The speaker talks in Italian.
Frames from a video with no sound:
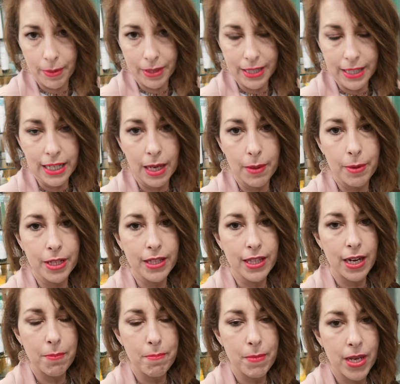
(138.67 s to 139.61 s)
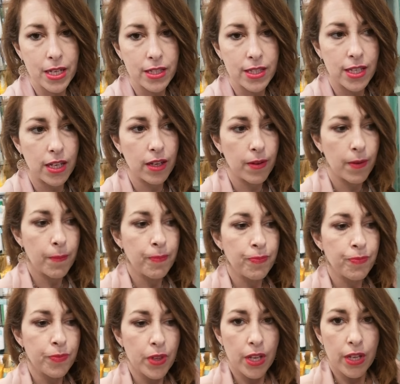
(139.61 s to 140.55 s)
le mattine per tre mesi
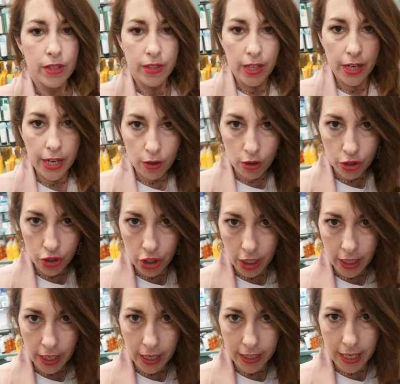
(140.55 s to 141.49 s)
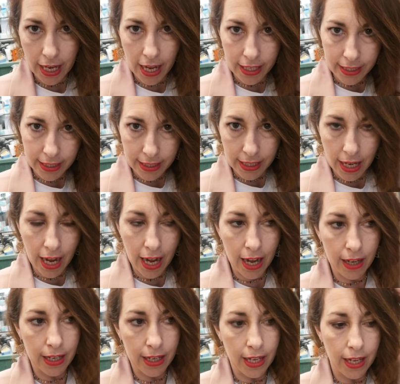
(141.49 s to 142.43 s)
tre gocce nella
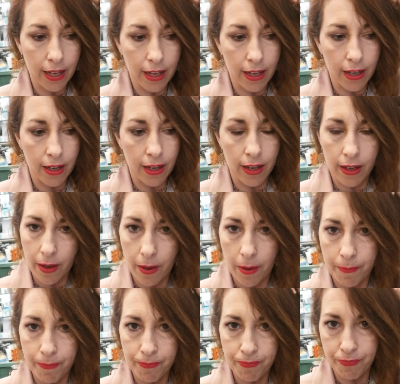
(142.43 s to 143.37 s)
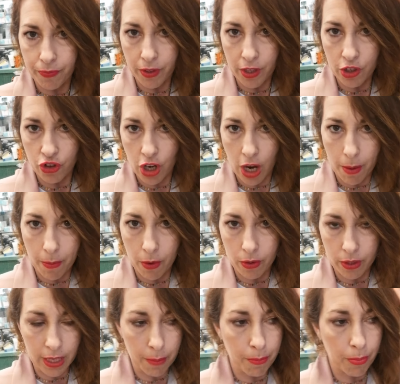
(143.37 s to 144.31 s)
testa e ehm,
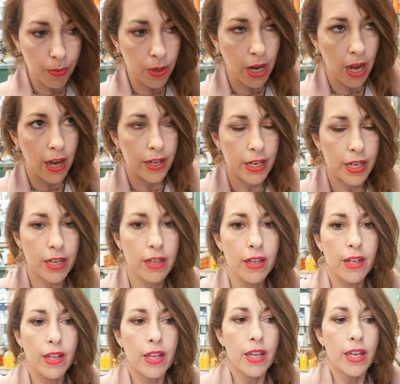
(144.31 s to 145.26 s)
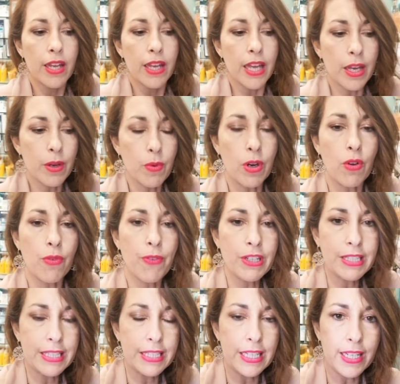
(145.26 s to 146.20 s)
diciamo tamponare e quello
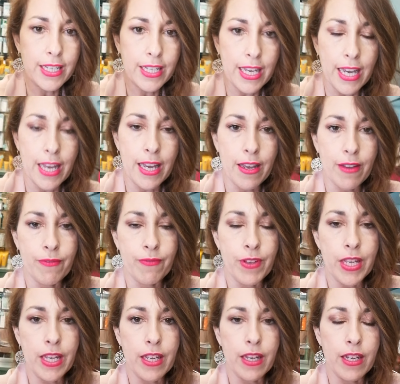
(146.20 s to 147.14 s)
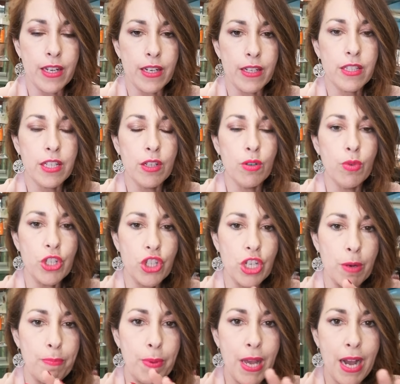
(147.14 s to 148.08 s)
fa sì che vi eh,
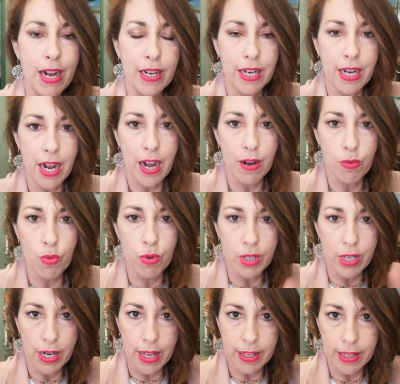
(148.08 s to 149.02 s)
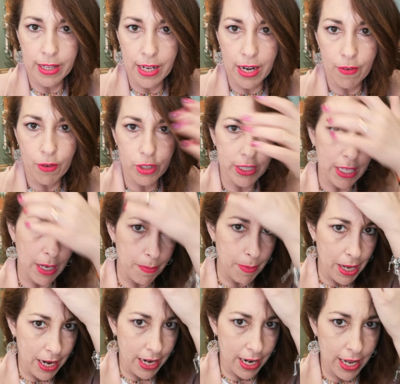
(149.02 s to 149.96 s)
restituisce il pH utile della vostra
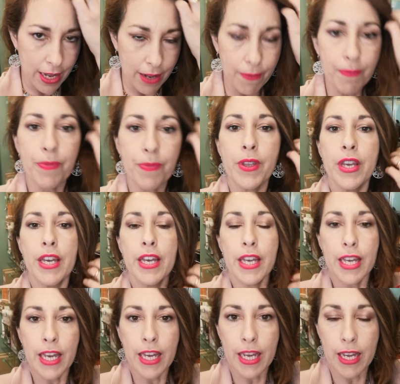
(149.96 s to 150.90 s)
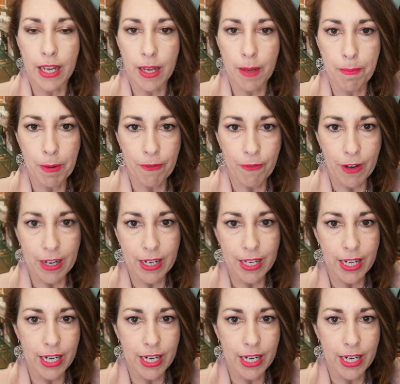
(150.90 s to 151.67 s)
pelle e eh, per far